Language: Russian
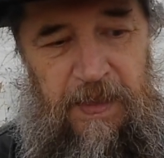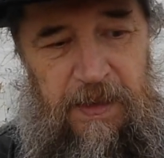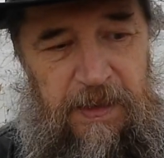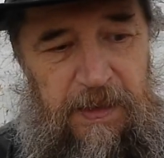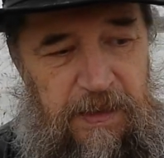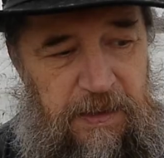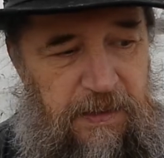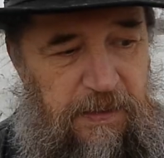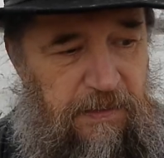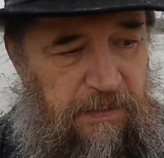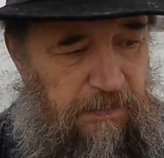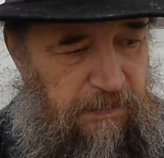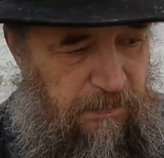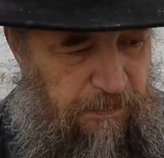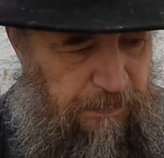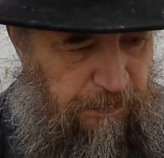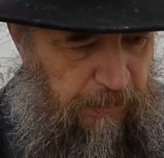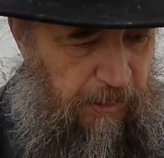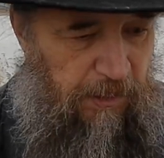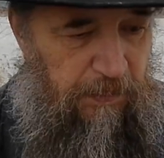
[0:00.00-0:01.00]
И
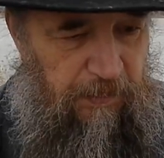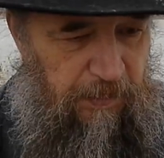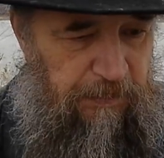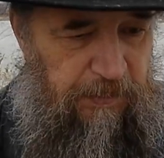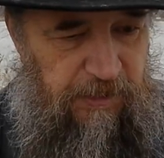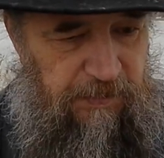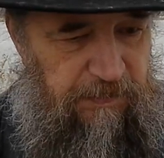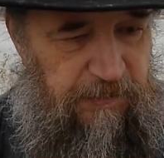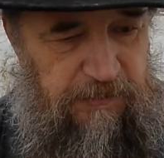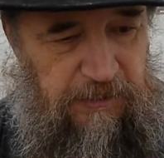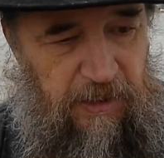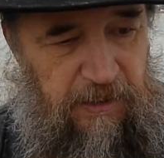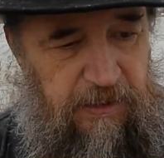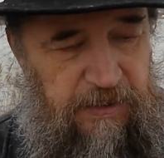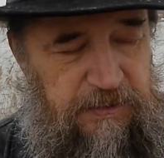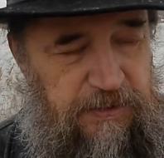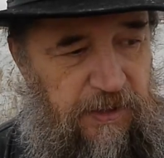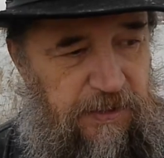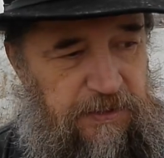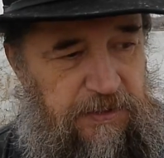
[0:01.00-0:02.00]
прямо мне Виталий
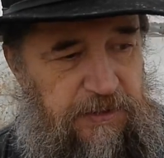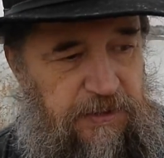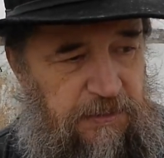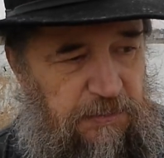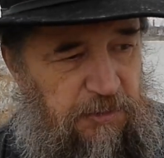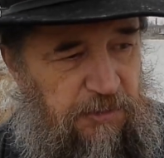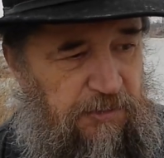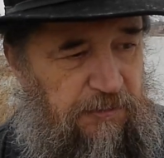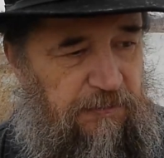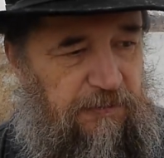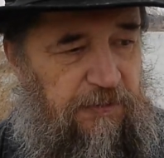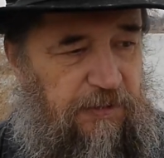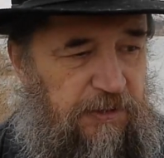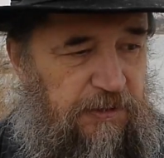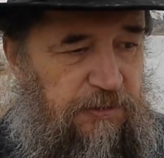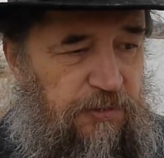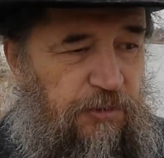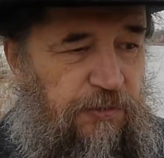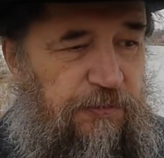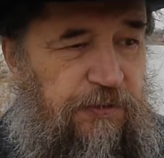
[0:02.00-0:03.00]
Александрович Семенов
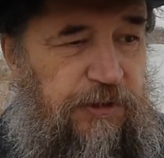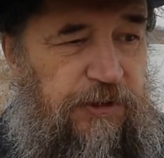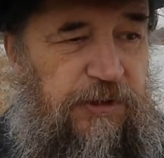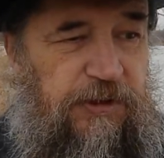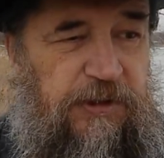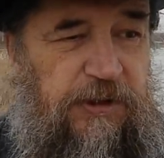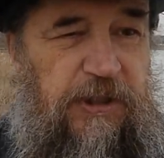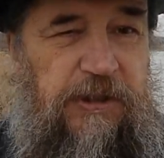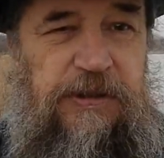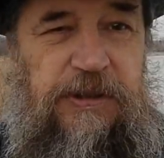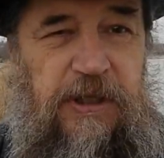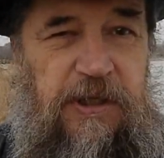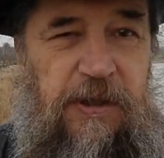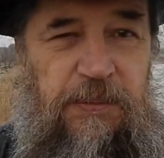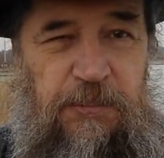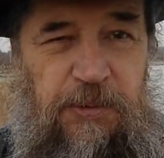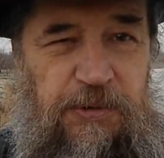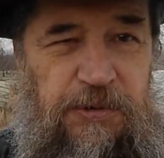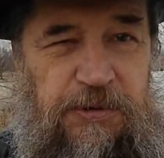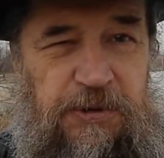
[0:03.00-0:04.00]
говорит, ну ведь не
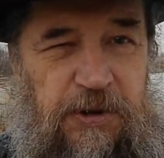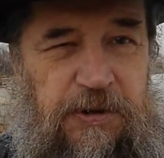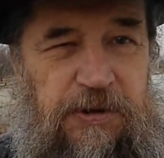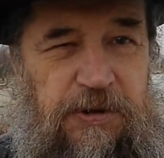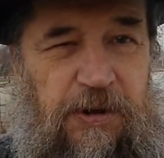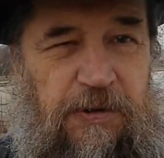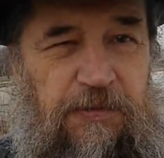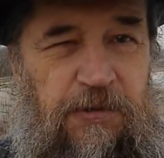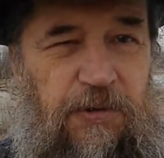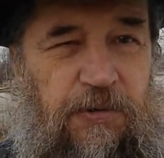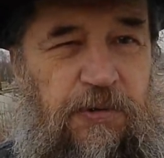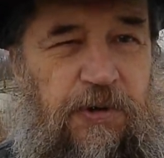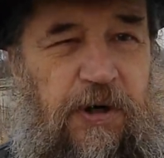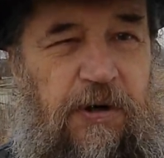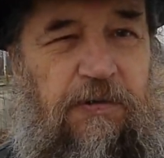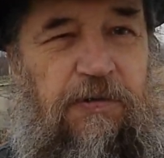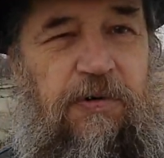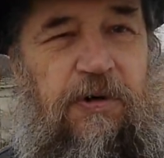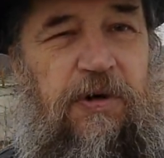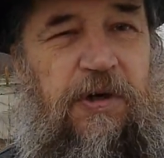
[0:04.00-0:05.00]
требует от того, у
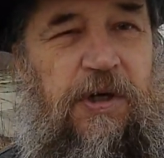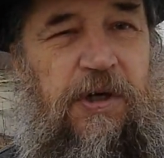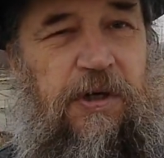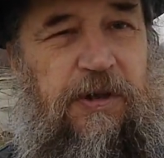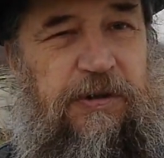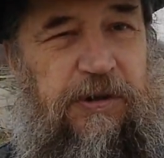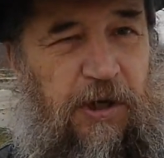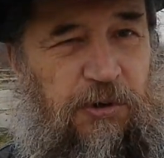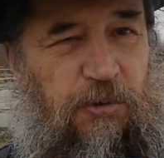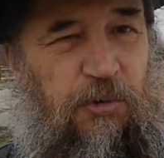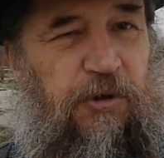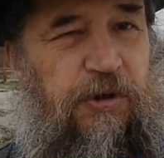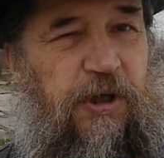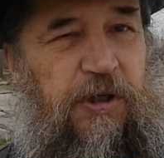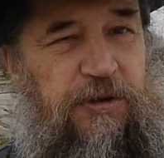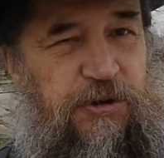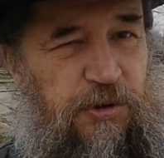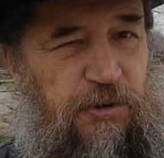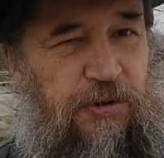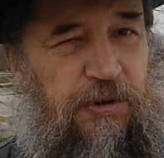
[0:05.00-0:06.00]
кого такой
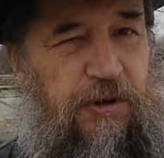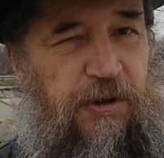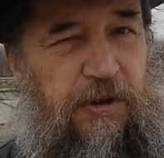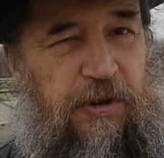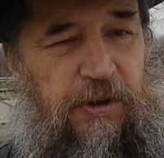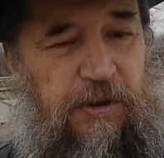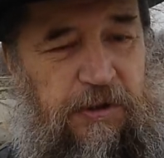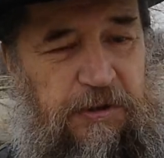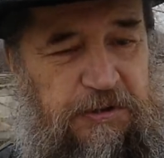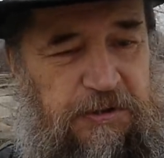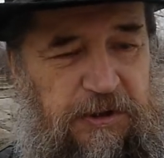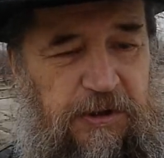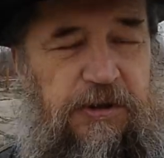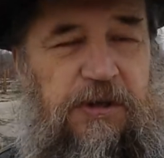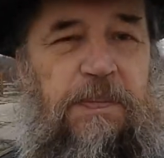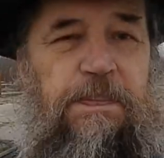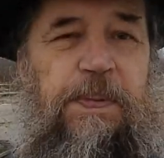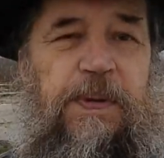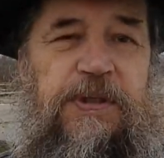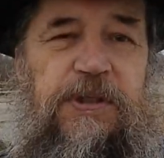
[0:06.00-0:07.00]
ожог, что
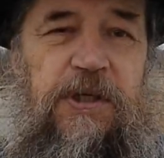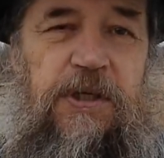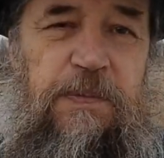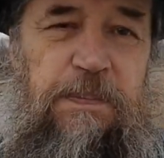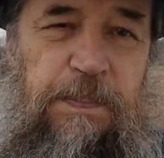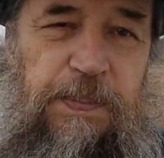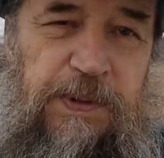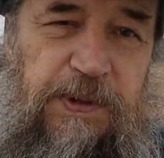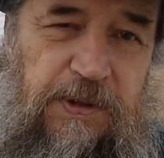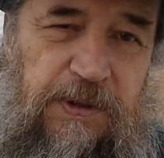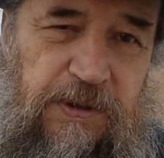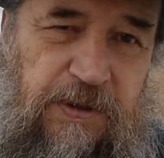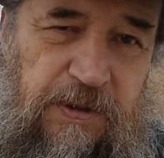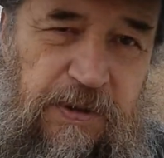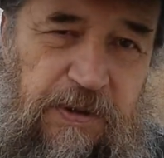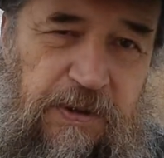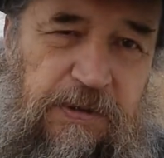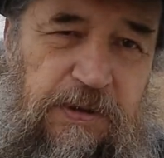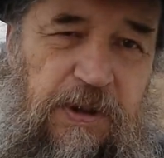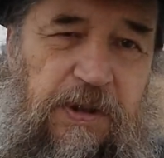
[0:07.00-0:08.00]
ты
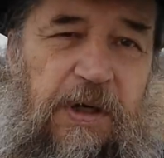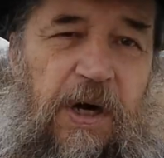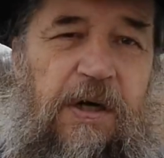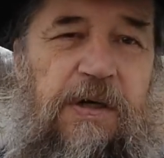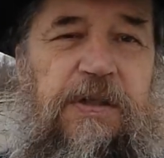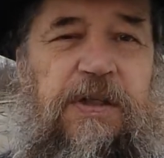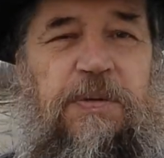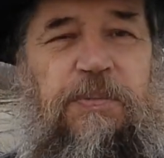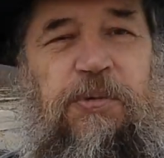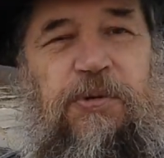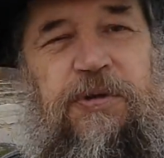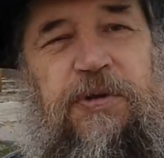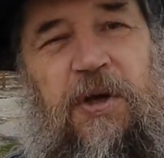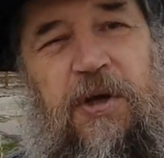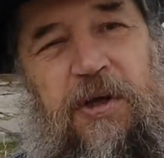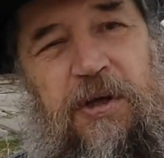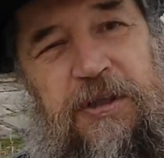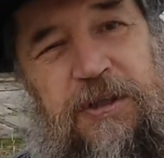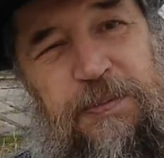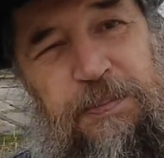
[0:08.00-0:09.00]
потерпи, ты как-нибудь
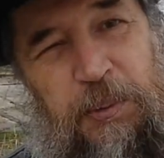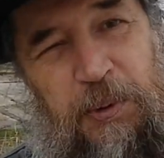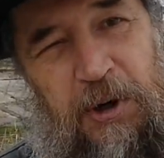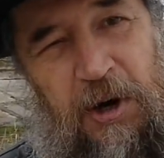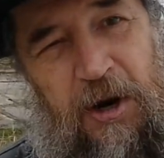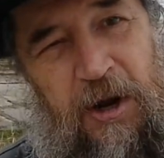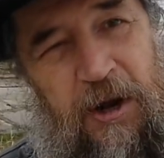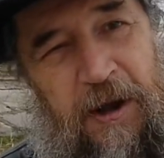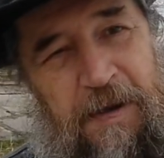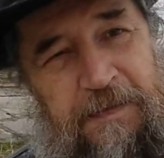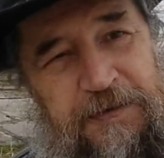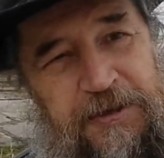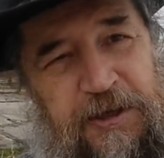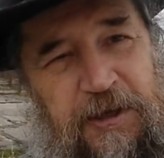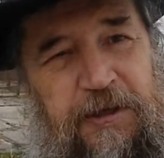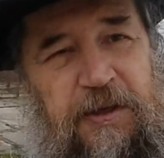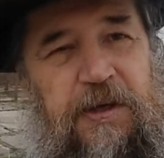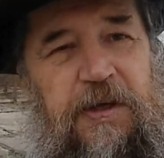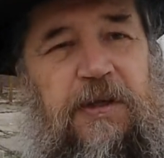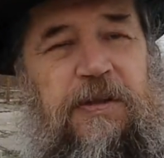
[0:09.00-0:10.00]

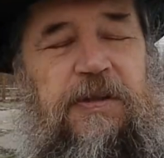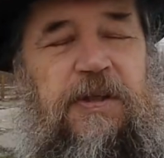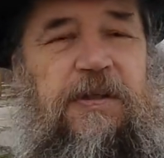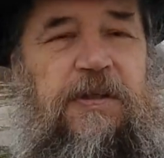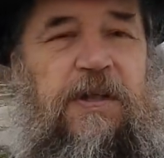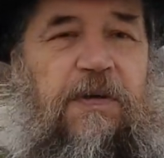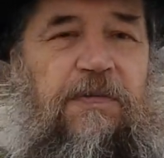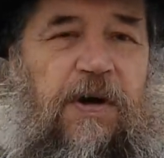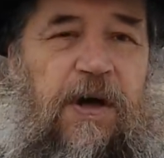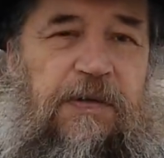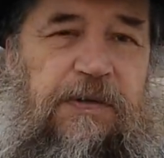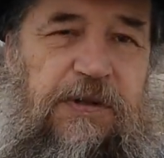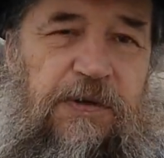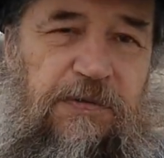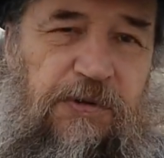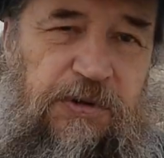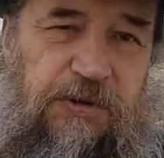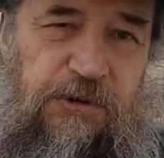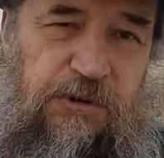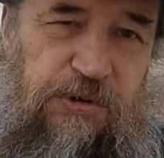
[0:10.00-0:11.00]
справься, да давай ты
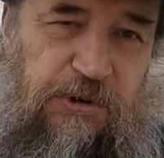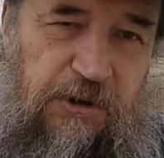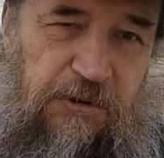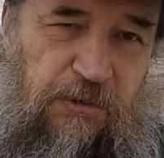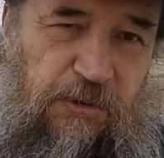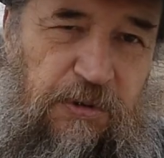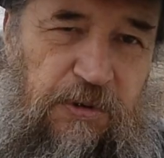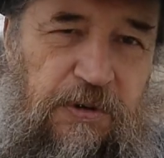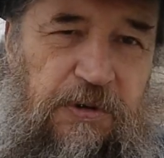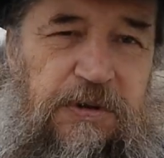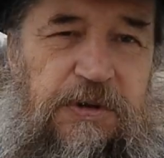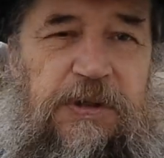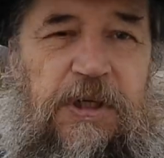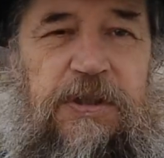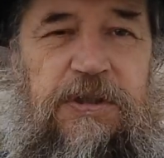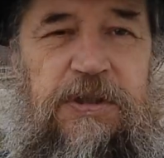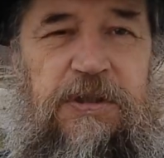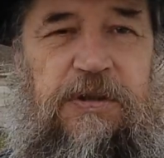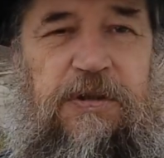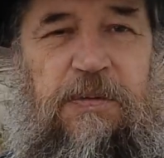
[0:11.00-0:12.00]
вот тихо,
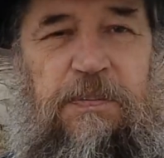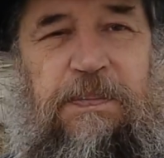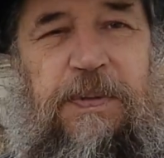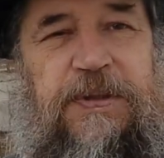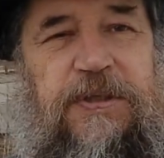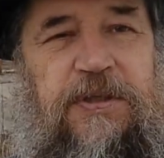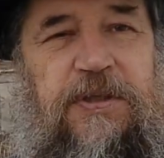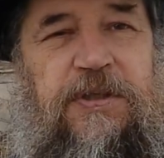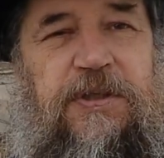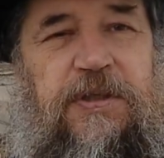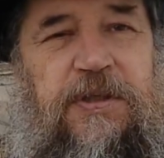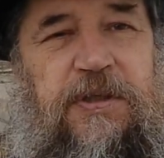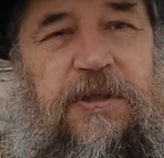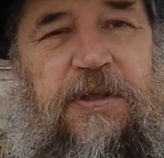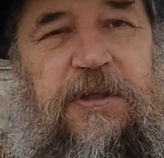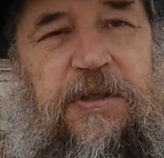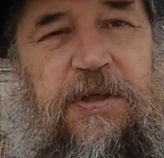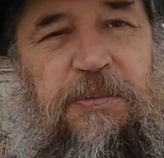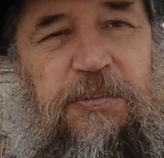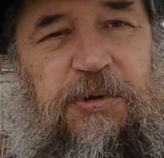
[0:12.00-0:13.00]
значит,
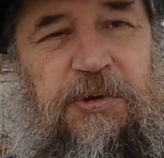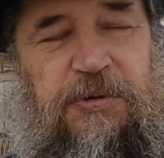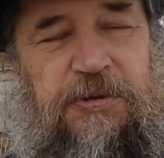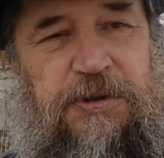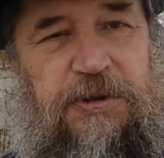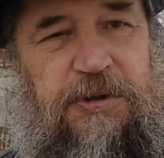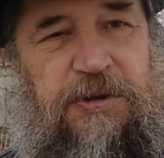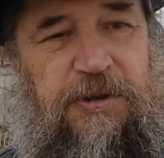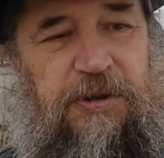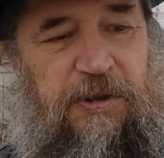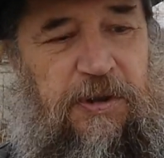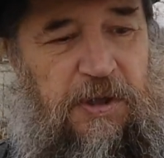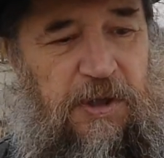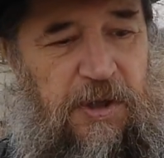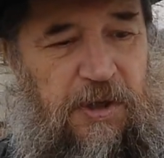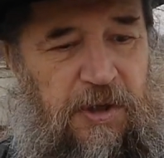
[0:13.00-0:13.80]
посиди немножечко.